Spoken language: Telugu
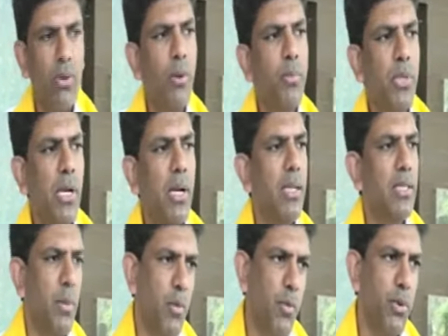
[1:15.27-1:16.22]
క్లుప్తంగా
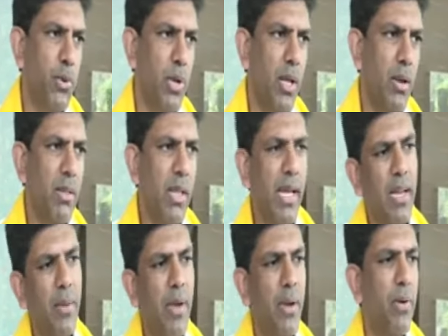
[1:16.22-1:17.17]
చెప్పబోతున్నారు
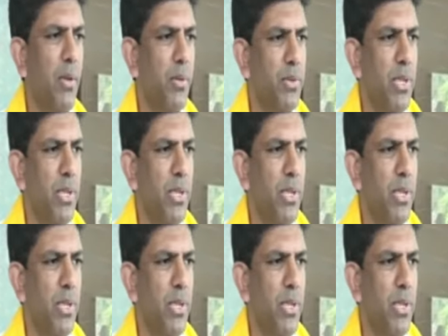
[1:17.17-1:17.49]
దానికి మేము కూడా